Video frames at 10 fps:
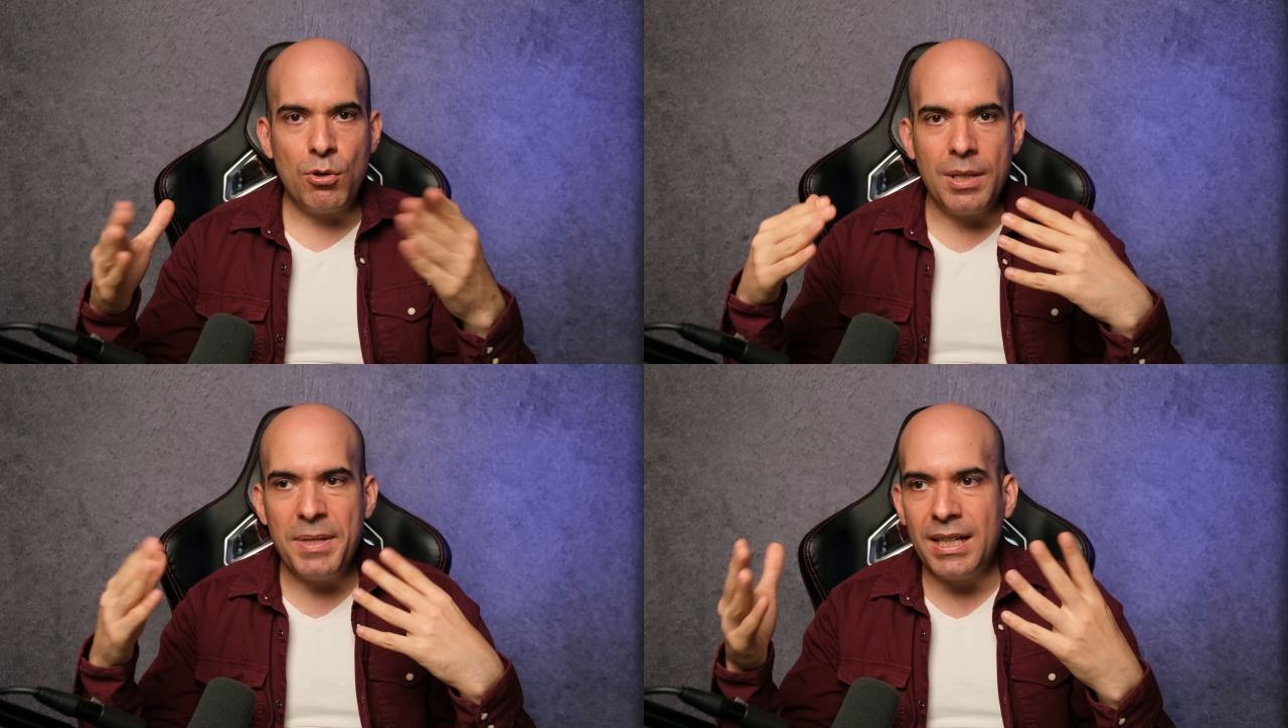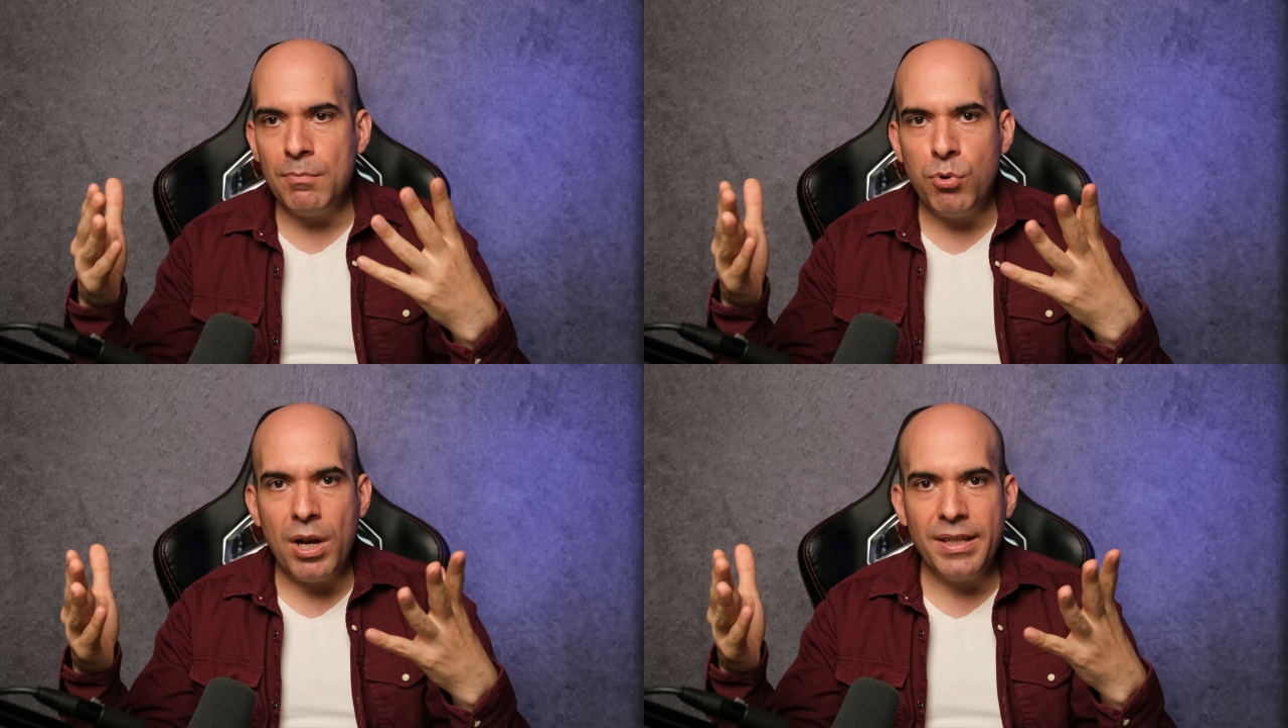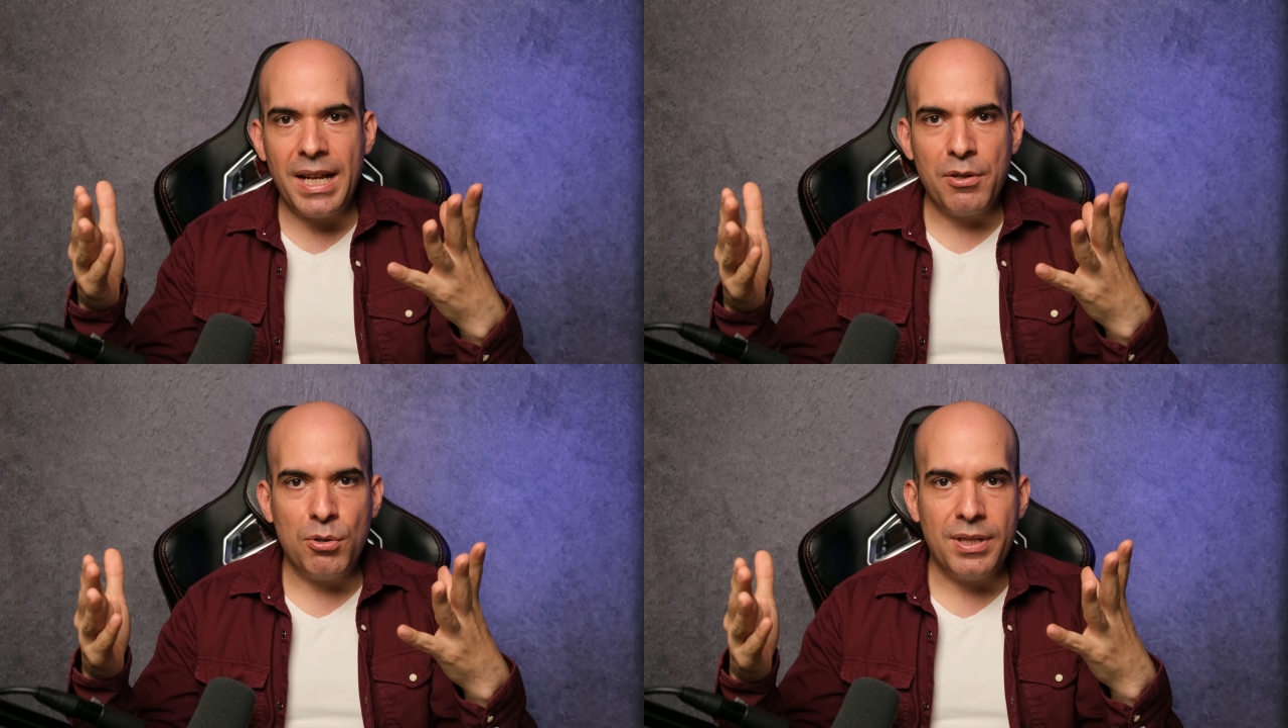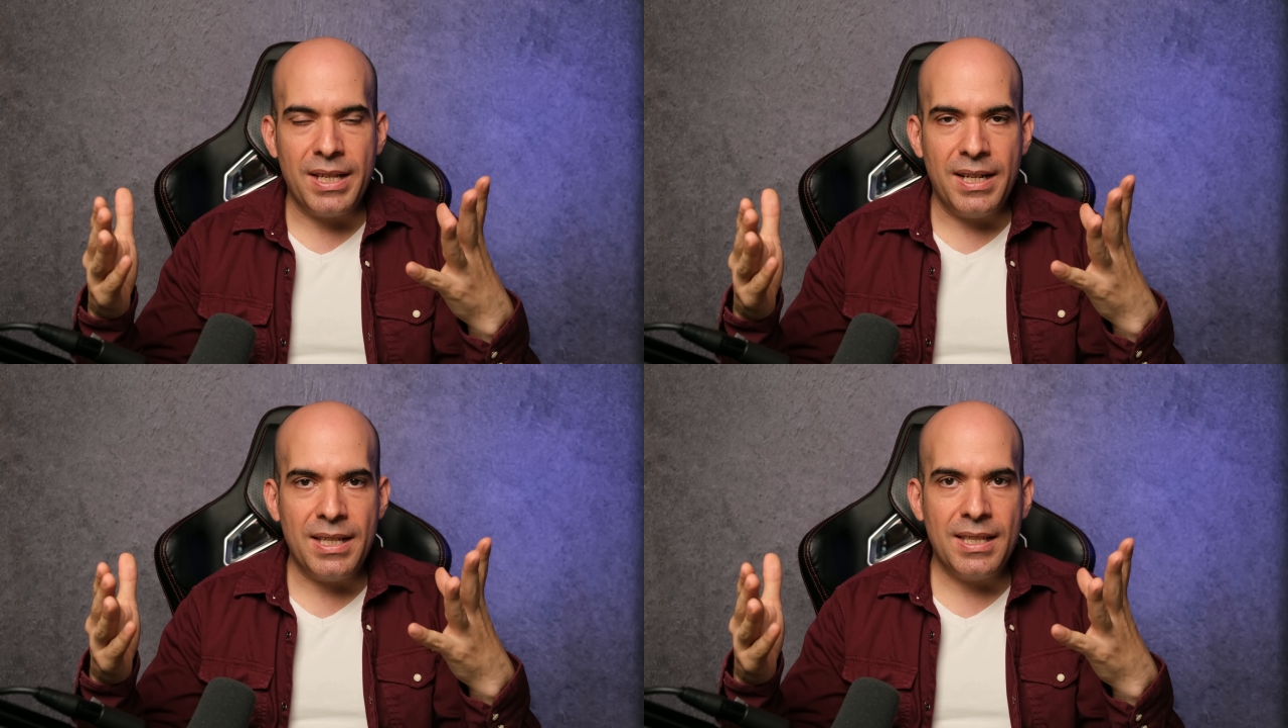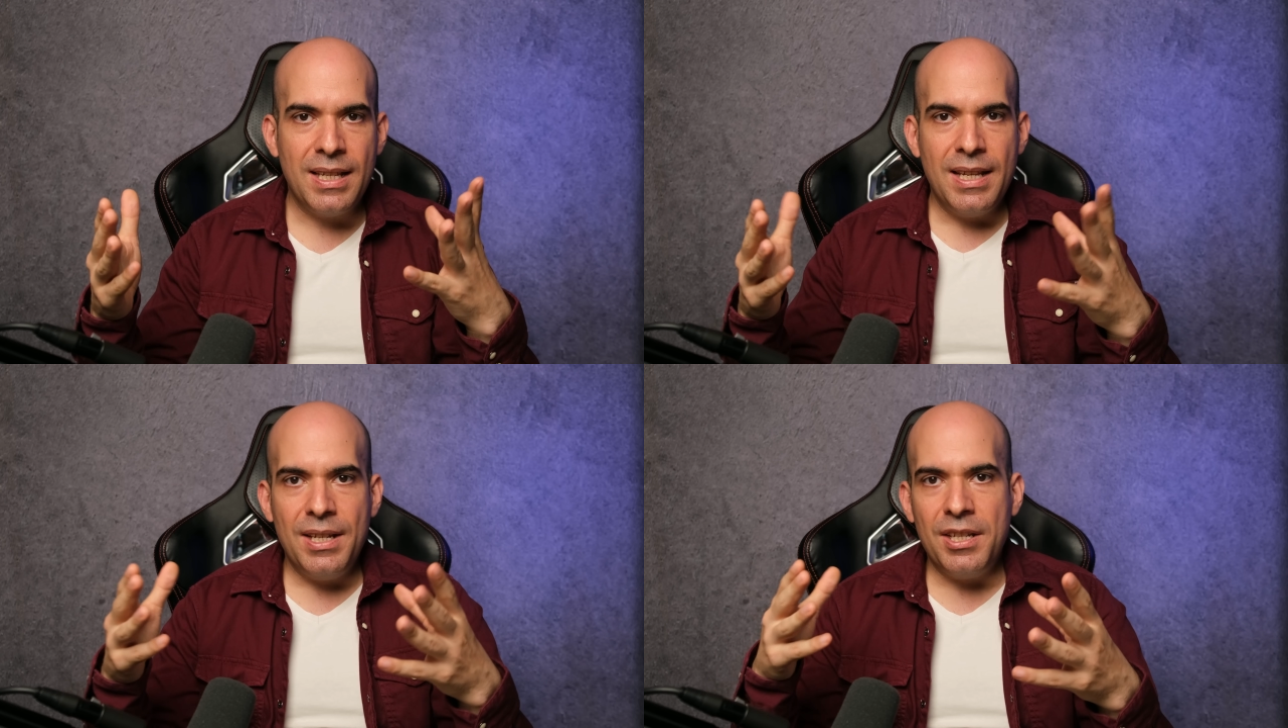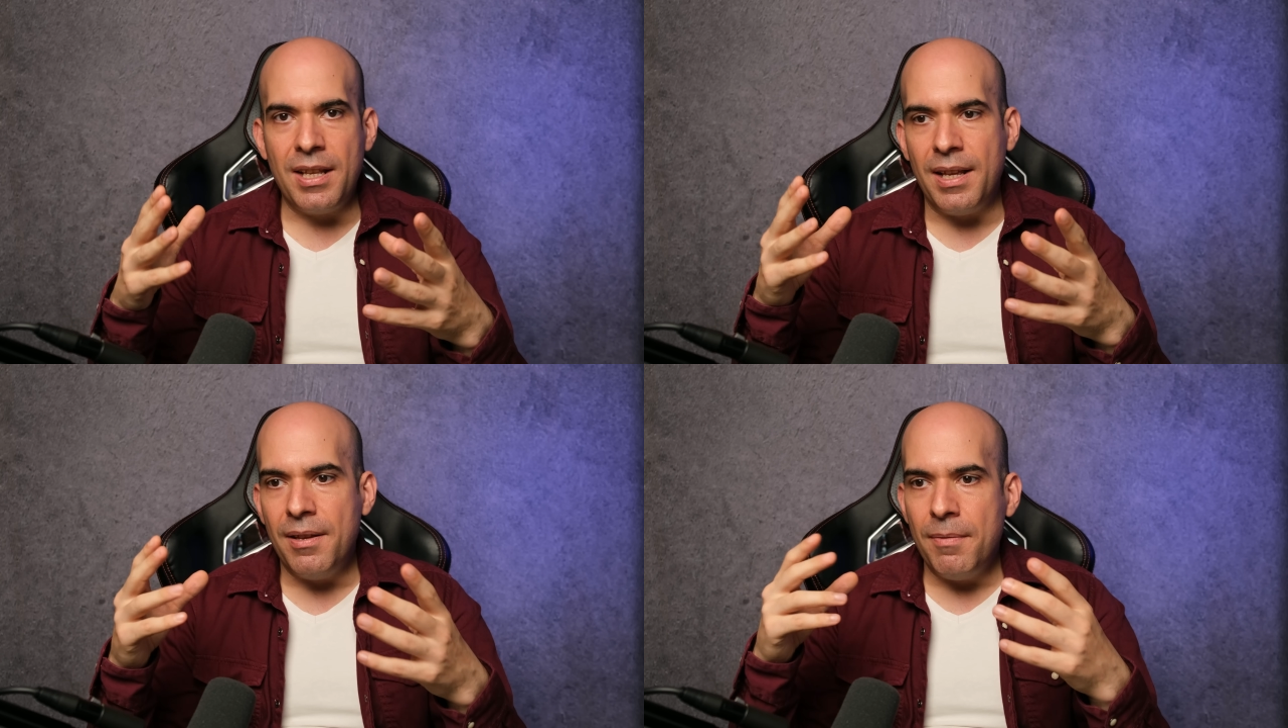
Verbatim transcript: Orada bir takım puanlar gösteririz. İşte